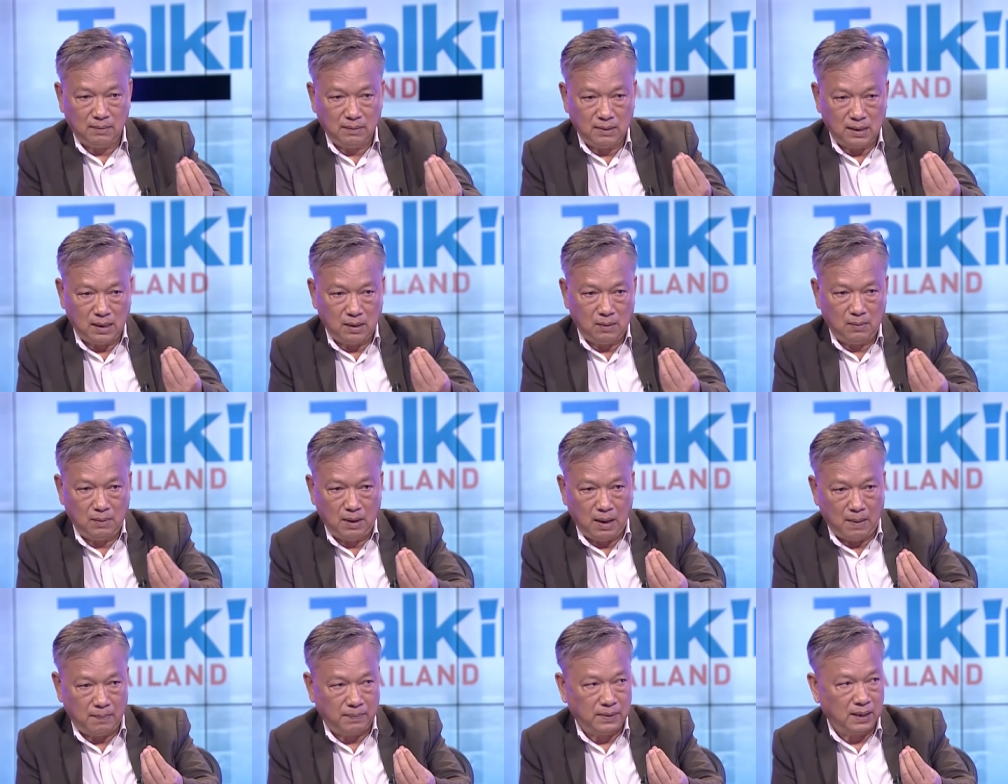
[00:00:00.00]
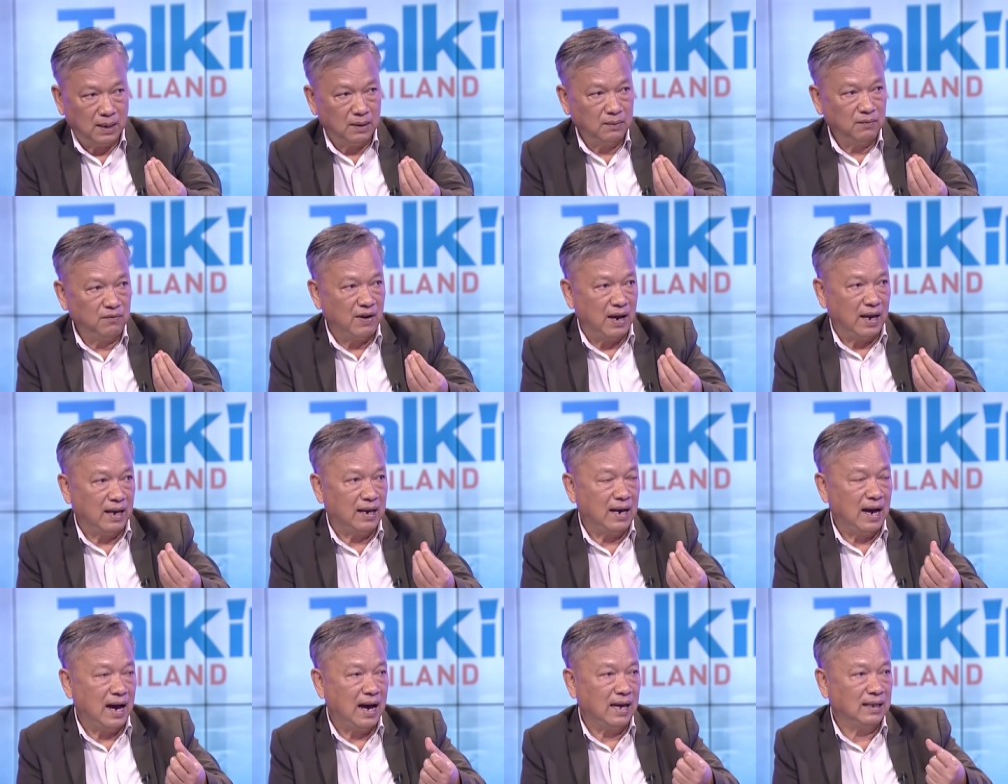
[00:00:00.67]
แล้วแบบทั้งฝ่าย
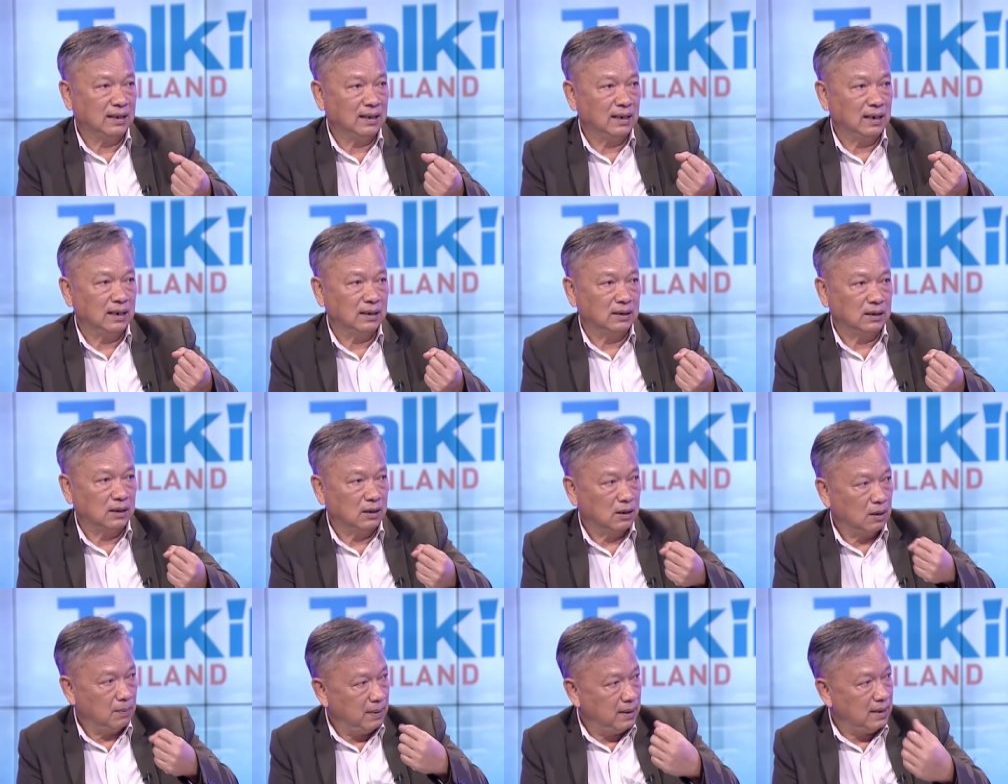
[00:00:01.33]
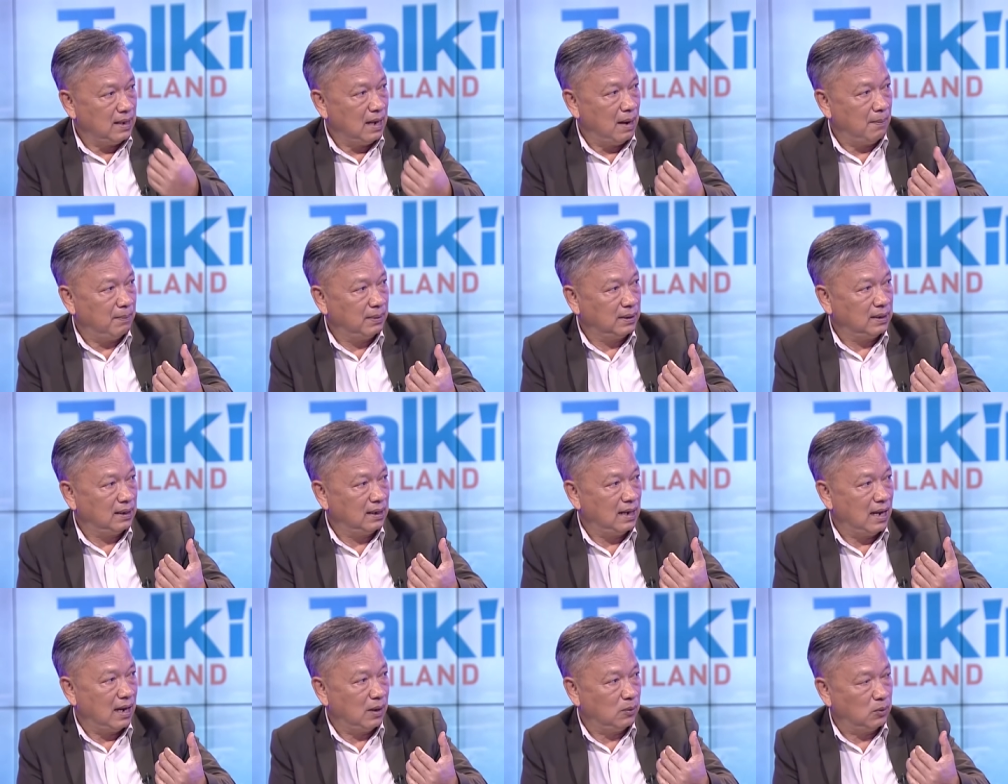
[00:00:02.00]
ค้านทั้งอะไรต่างก็พยายามพัฒ
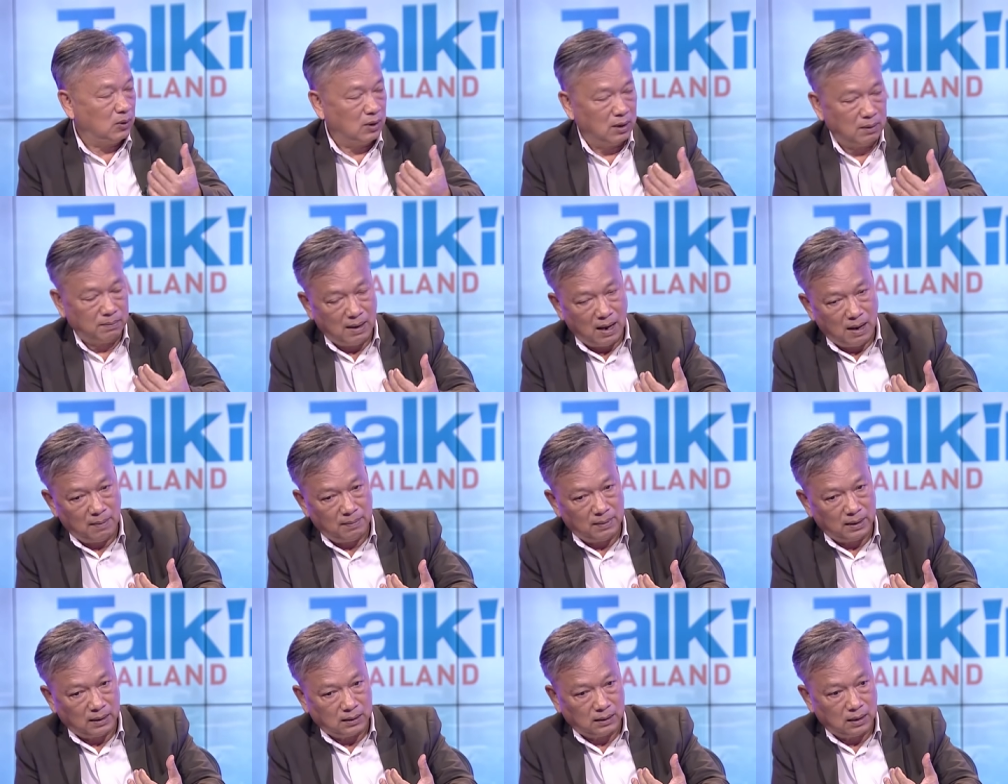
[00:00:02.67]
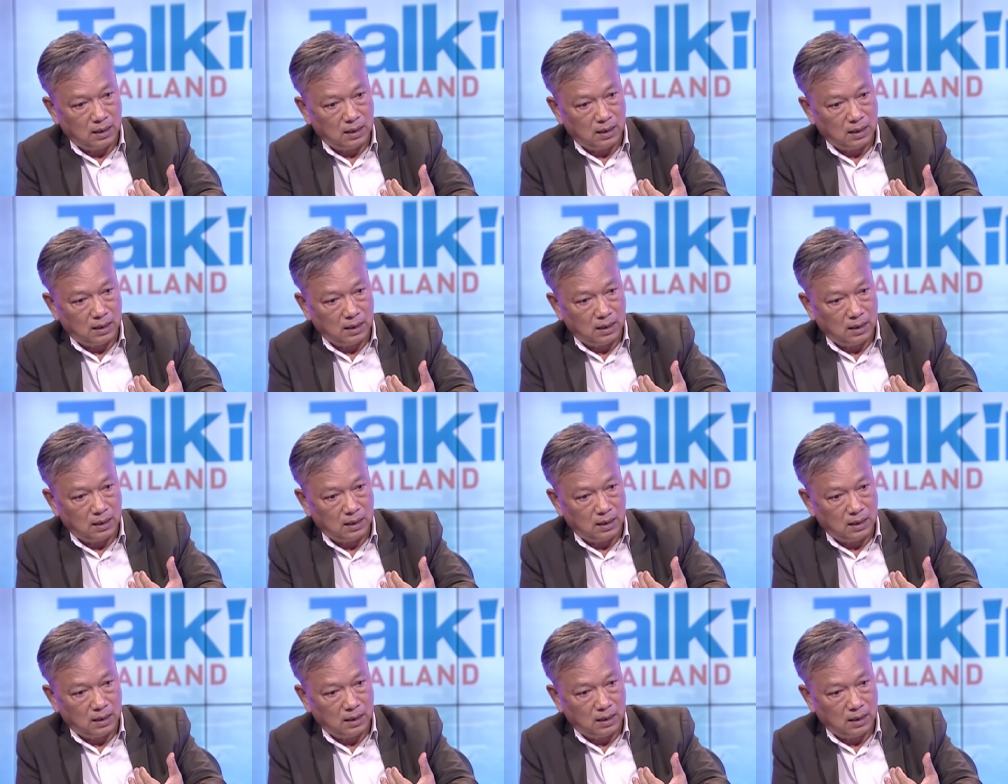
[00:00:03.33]
นาคุณภาพอะไร